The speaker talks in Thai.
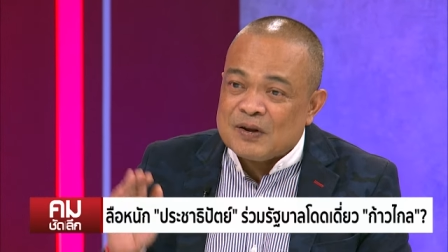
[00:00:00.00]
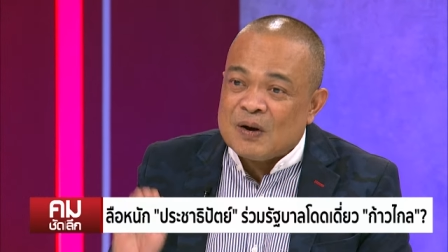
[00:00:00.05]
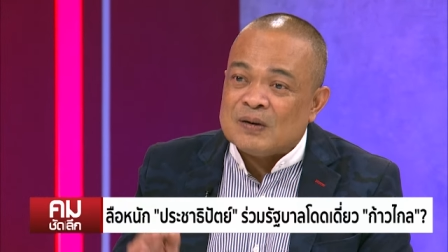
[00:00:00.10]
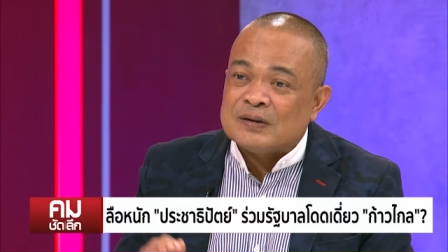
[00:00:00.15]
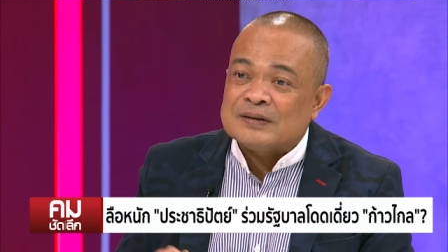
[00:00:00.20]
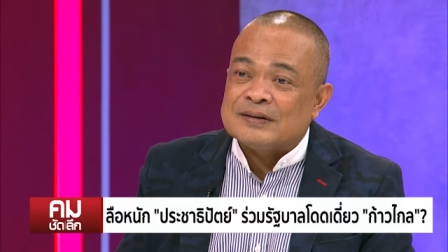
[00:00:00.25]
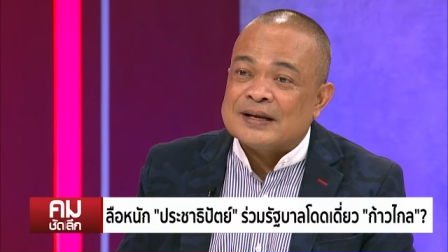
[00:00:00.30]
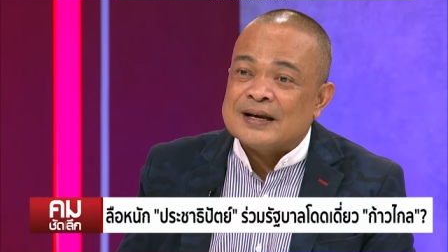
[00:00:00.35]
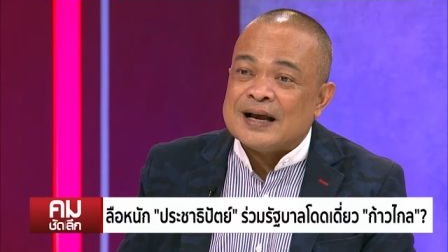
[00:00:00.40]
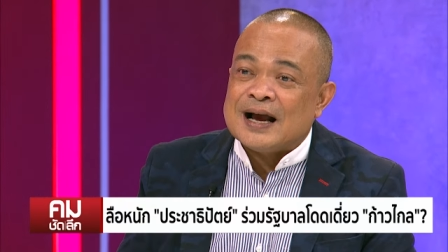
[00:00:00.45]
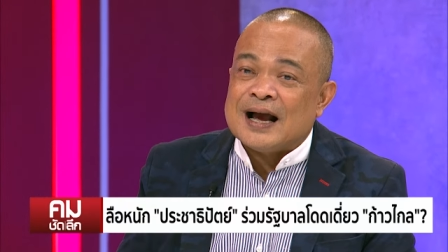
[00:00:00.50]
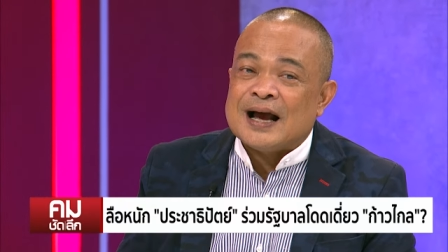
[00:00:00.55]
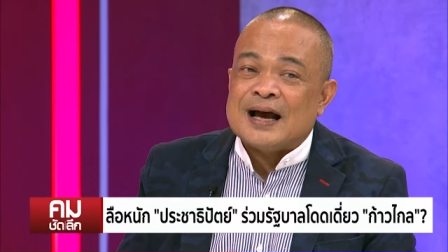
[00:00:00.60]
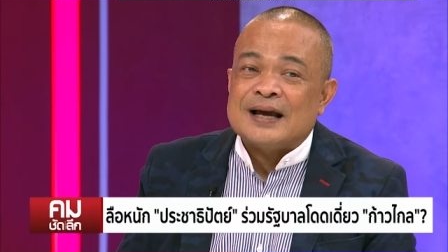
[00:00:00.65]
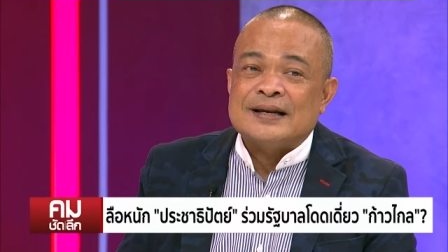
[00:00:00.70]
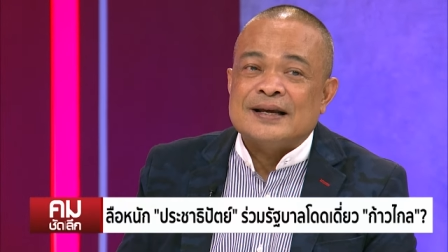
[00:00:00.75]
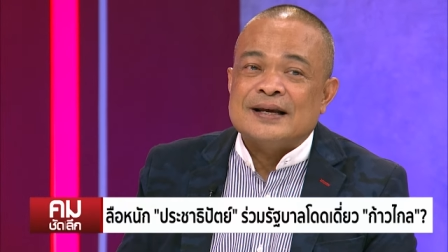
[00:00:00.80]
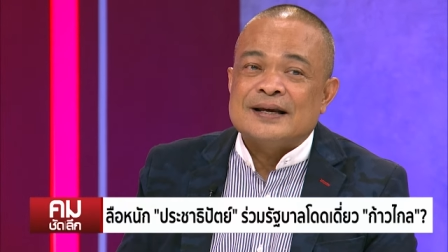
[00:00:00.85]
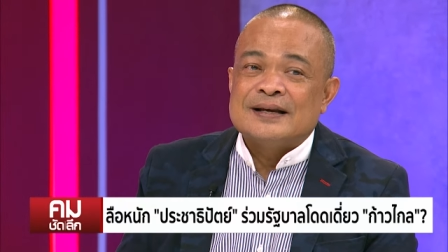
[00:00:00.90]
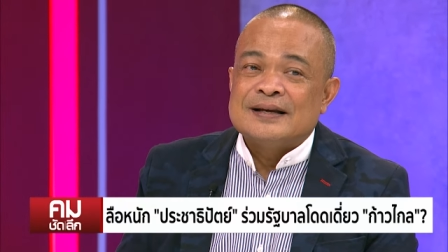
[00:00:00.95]
22 สิงหา
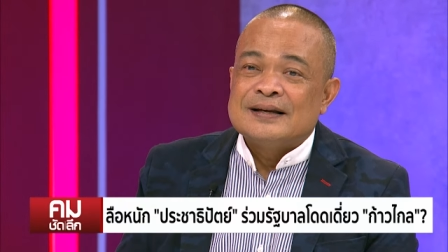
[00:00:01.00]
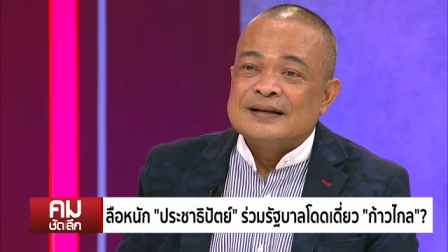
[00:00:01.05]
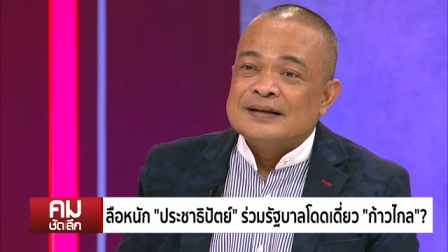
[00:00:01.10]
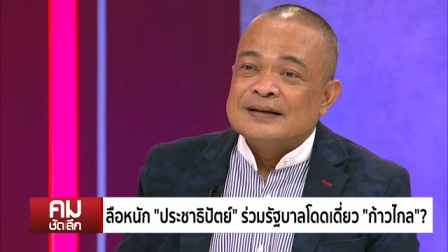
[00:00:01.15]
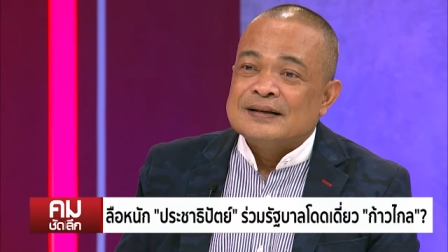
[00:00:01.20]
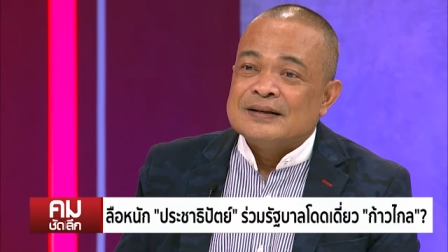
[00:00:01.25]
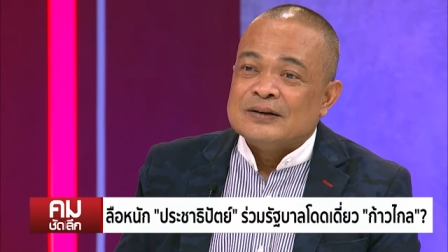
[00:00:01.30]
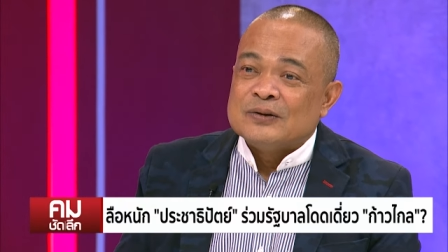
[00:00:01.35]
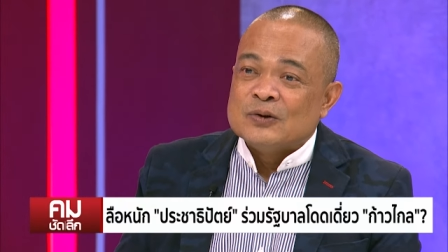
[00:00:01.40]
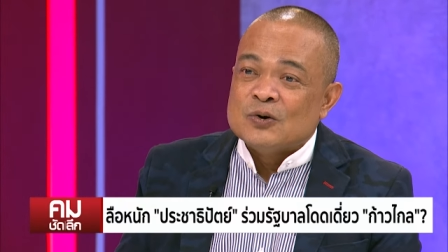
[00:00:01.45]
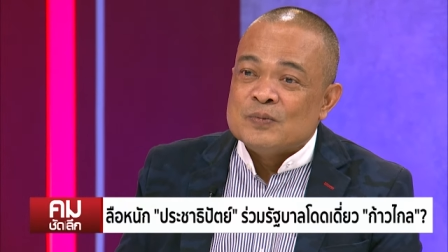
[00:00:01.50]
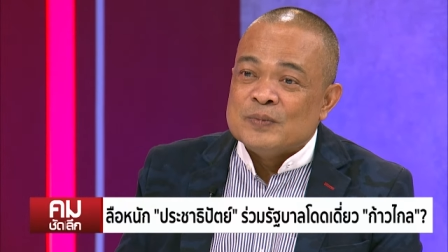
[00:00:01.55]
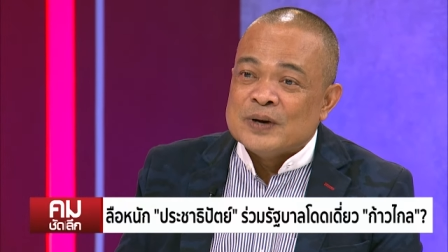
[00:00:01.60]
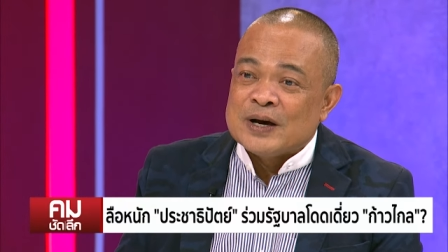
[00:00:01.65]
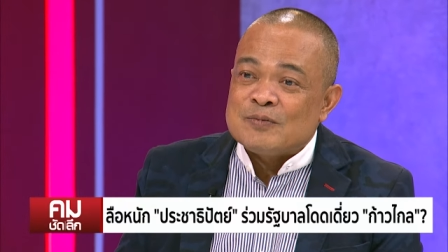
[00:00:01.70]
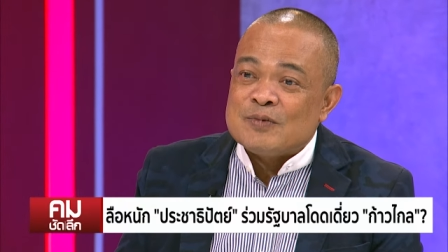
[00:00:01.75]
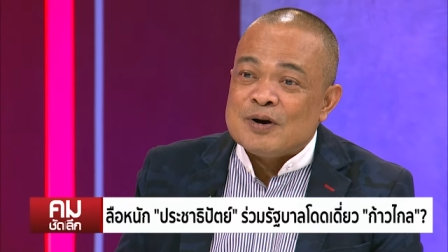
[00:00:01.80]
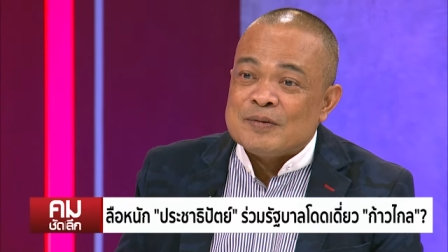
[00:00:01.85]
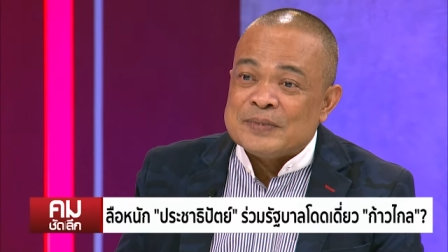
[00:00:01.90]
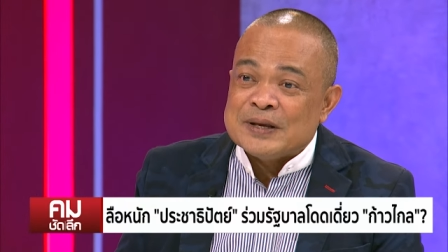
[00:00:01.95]
เนี่ยดู
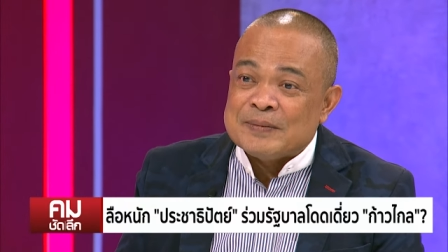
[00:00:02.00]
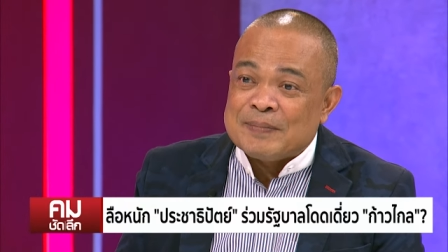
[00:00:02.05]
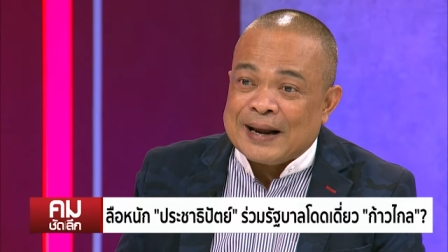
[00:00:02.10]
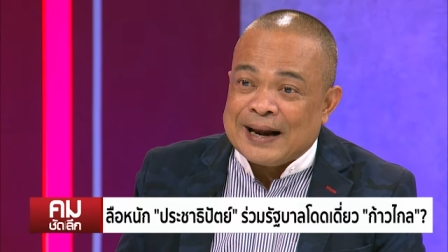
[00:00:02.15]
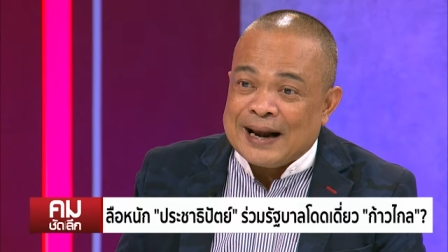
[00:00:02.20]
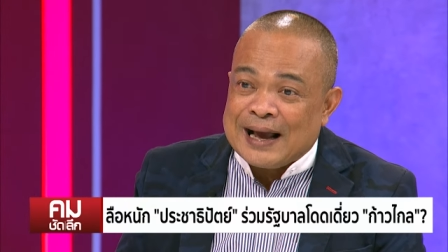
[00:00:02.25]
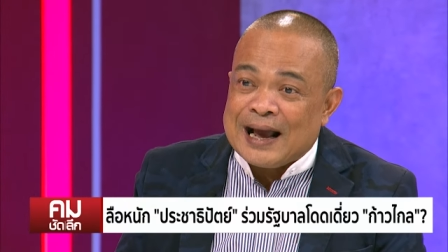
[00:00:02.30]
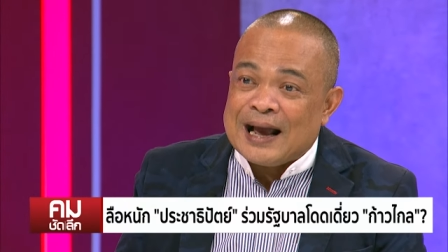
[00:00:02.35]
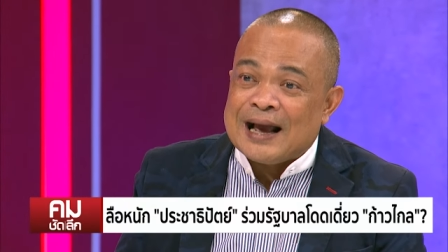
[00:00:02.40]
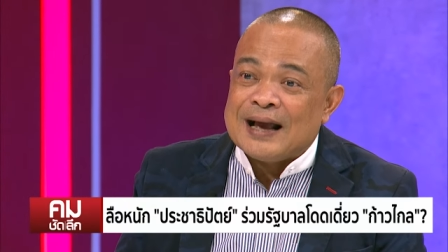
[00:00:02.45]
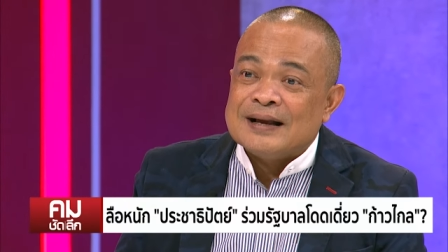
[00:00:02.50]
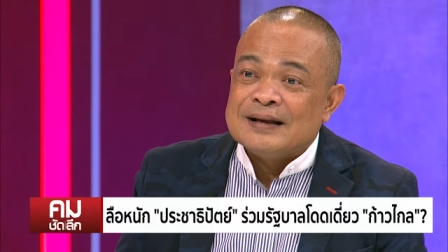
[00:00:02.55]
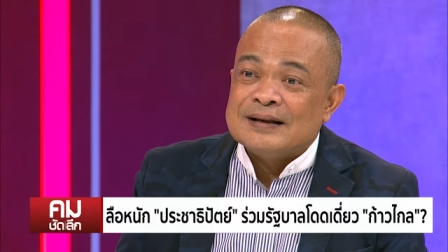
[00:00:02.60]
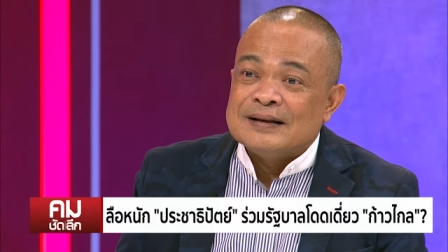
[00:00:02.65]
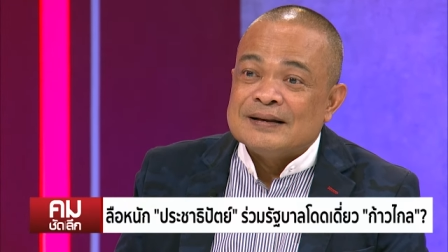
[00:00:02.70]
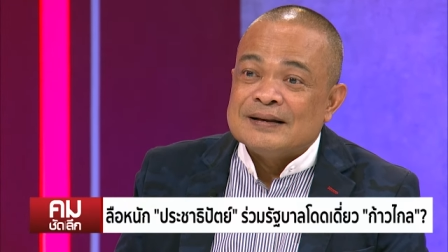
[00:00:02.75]
เหมือนว่ามีปัญหา